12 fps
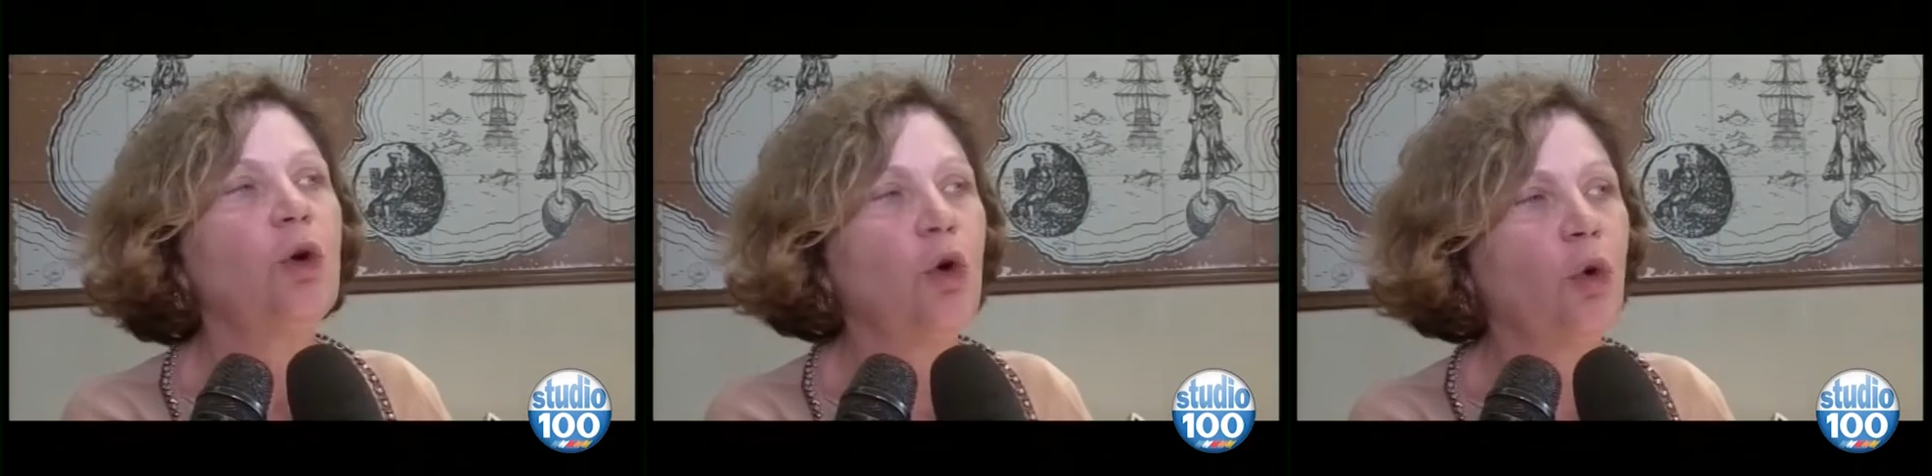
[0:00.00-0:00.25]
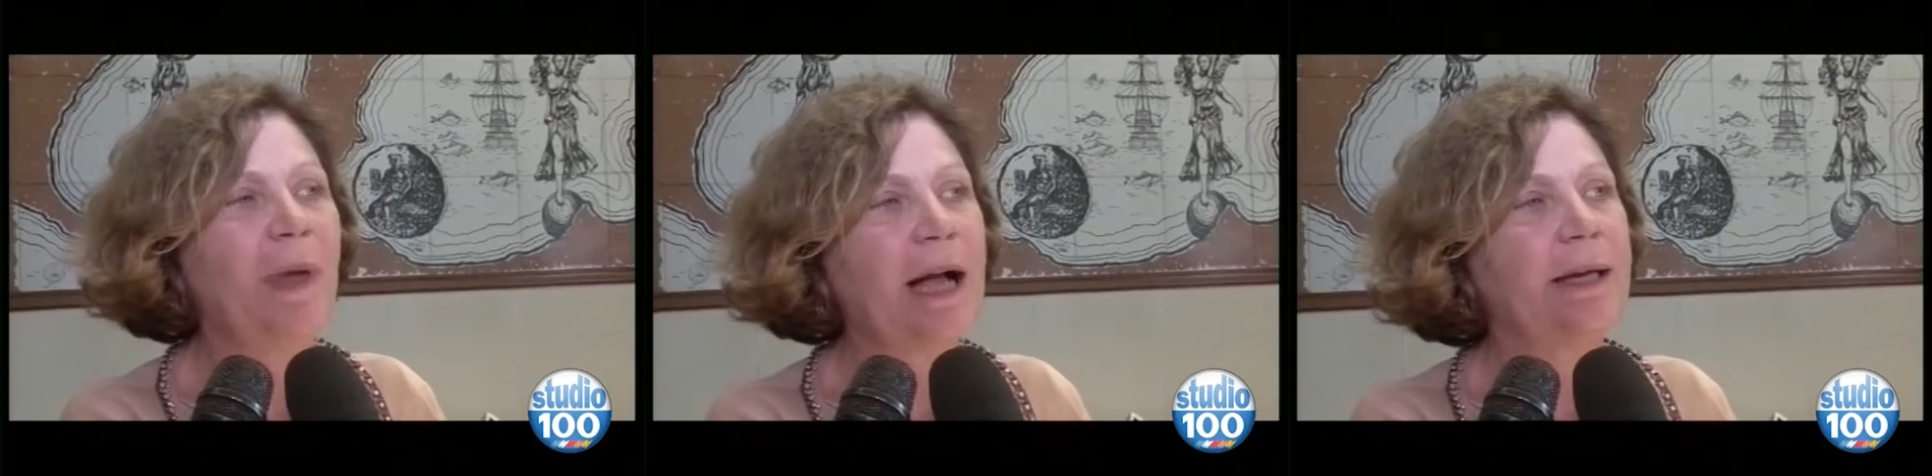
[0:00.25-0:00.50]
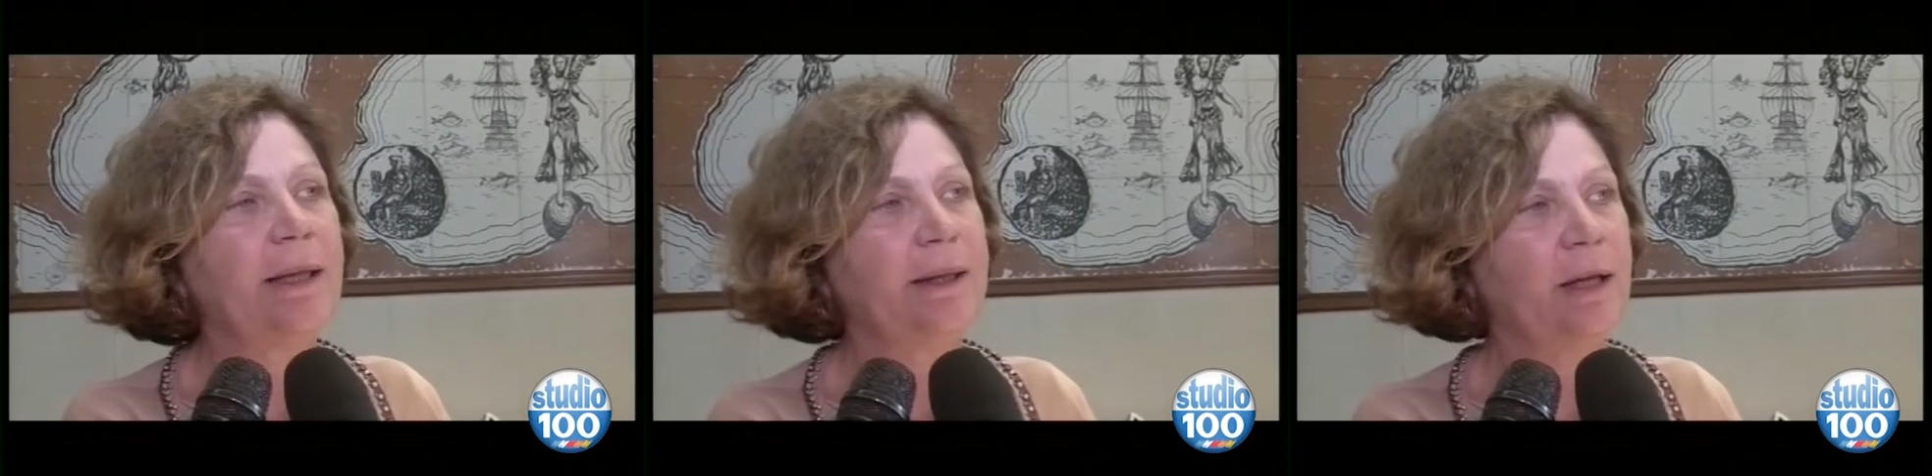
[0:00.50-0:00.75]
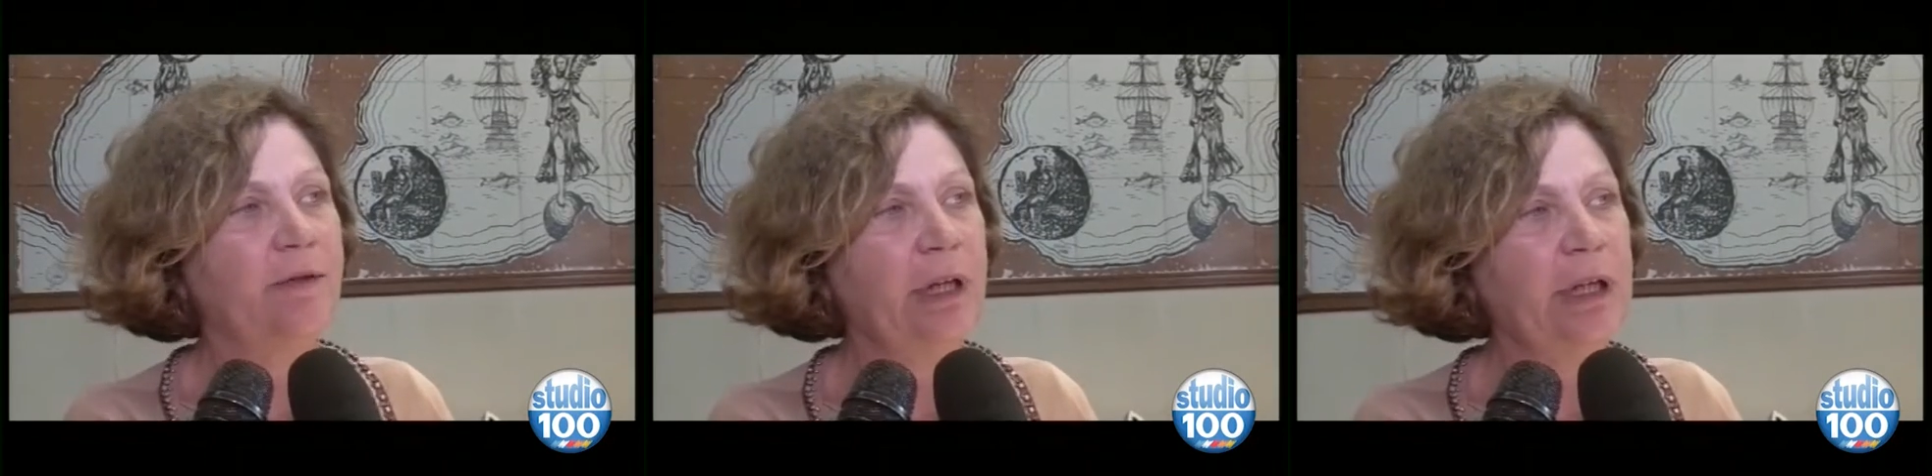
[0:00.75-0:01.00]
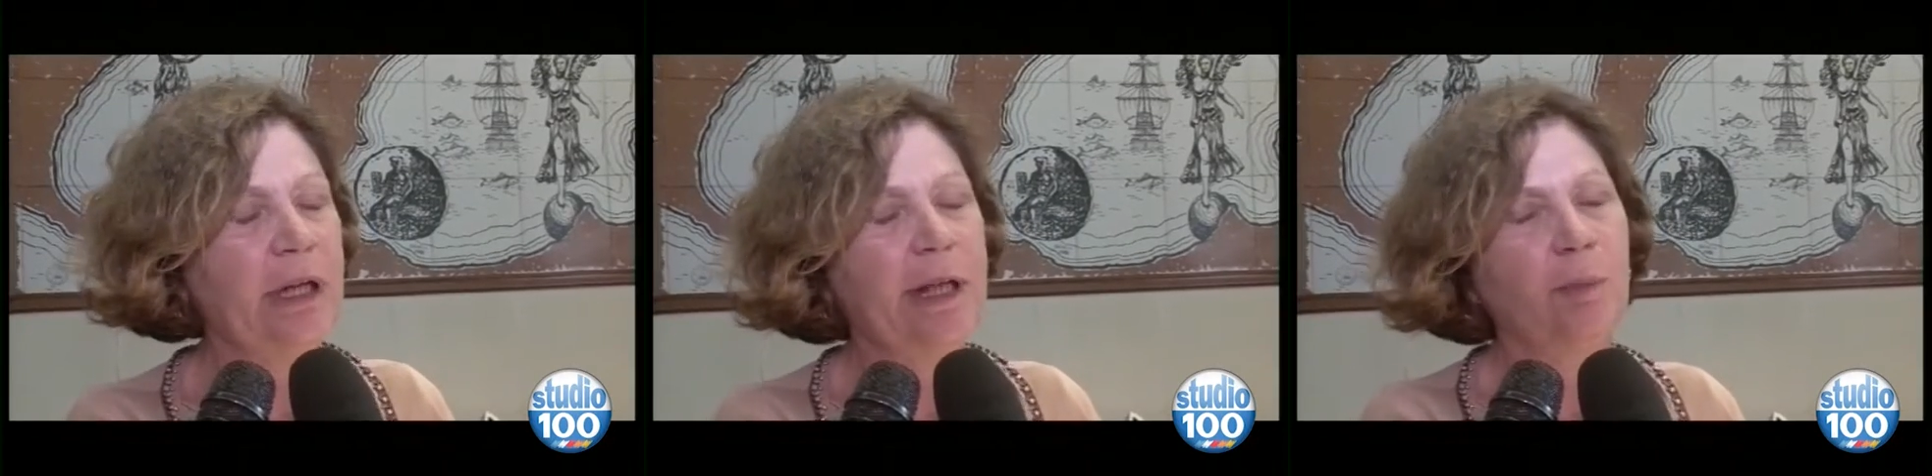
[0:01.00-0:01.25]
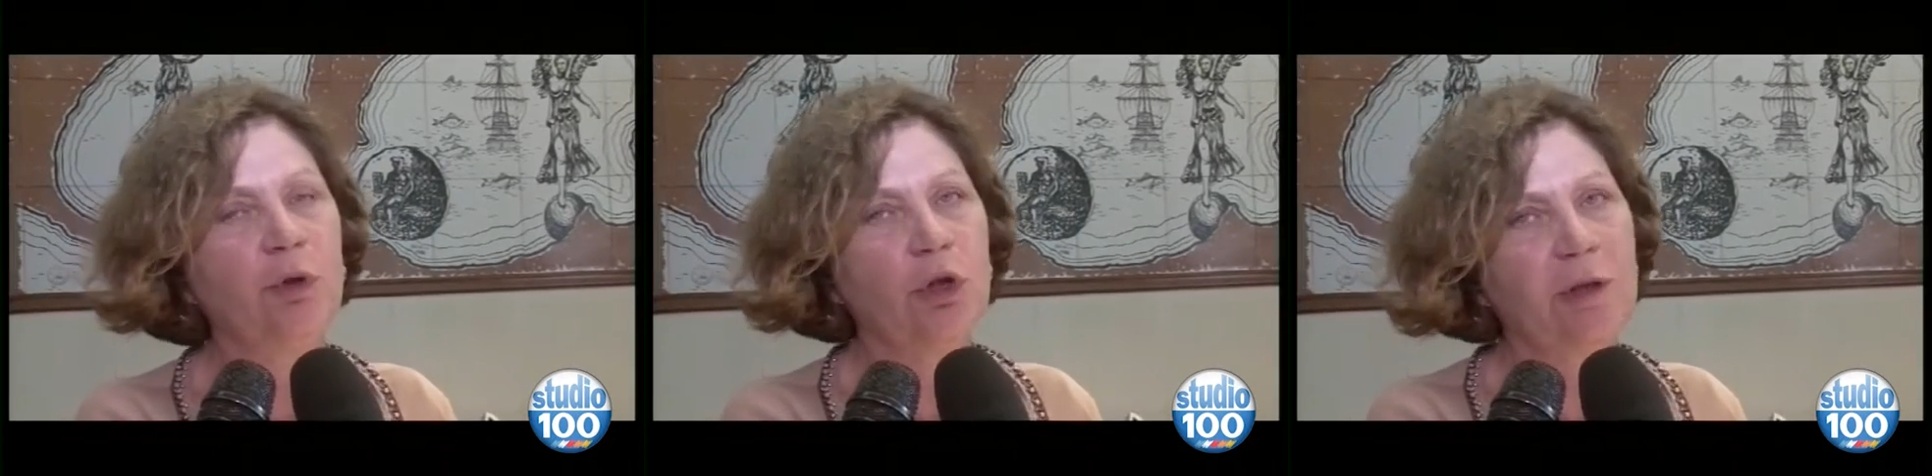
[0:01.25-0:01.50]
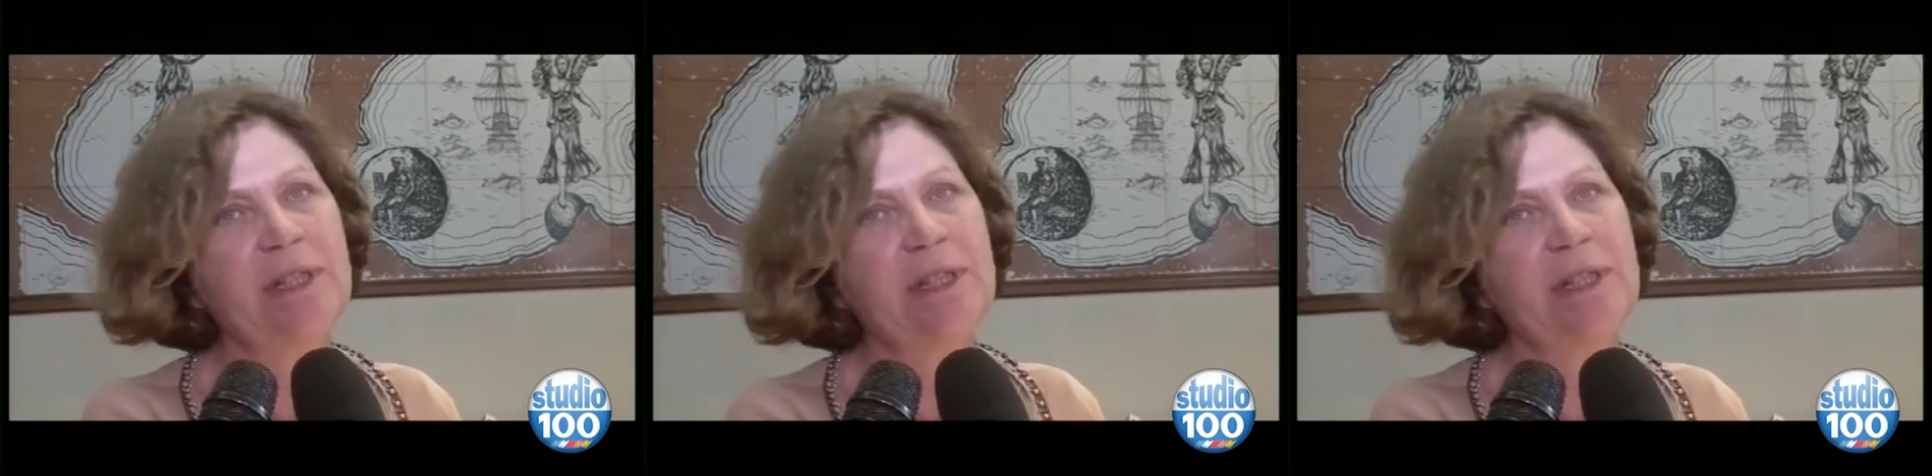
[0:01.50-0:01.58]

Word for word: come anche intervenire dal punto